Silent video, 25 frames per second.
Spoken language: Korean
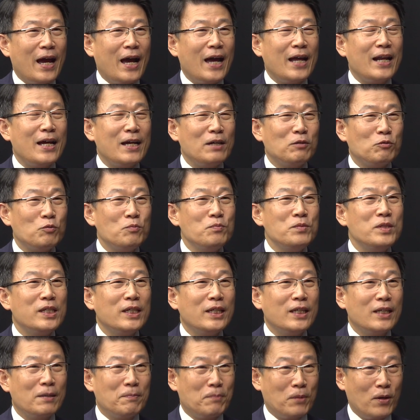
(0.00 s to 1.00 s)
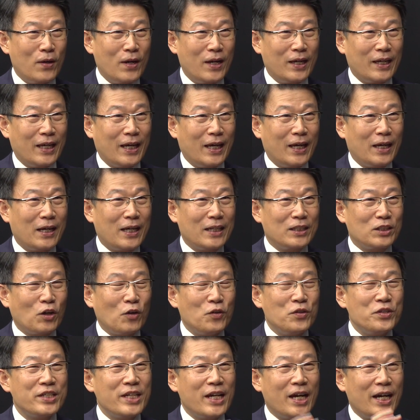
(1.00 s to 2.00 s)
하나 움직이기 편하게 그러니까
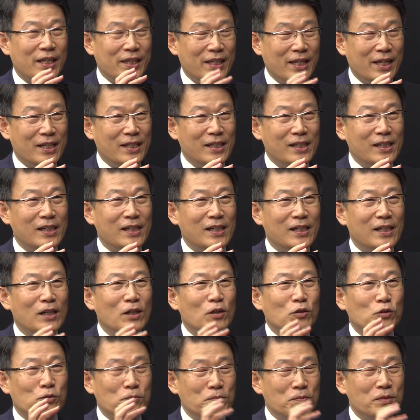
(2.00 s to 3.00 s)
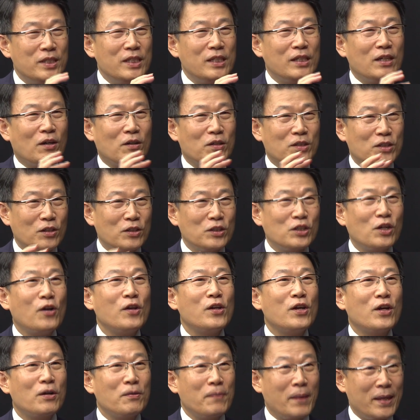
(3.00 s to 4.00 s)
전자 하나를 움직여서
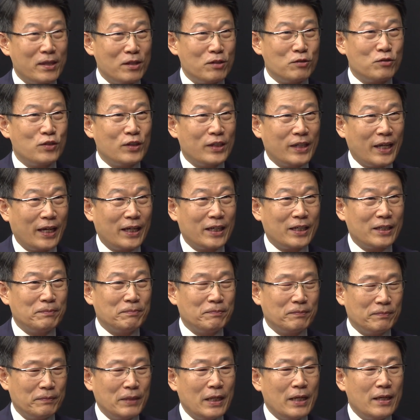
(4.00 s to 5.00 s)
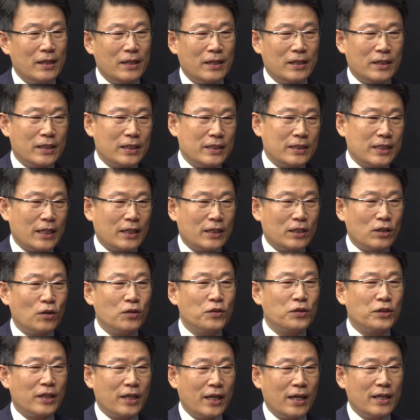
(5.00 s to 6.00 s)
전력을 네. 만들 수 있게끔 음. 이제
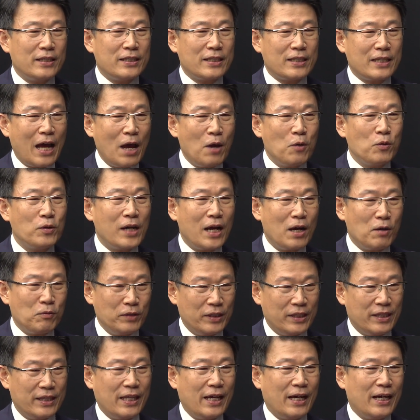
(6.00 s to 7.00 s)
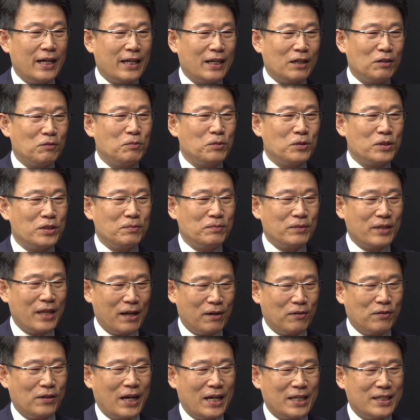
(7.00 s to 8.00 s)
그렇게 이제 사용을 하고 있다라고 보시면
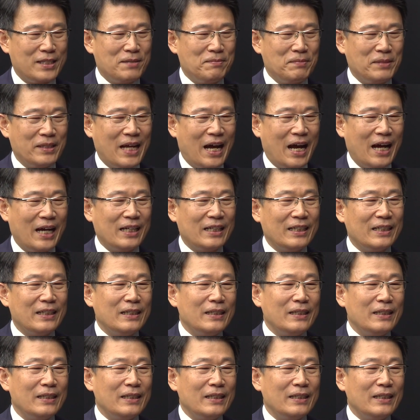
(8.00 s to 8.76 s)
될 것 같습니다.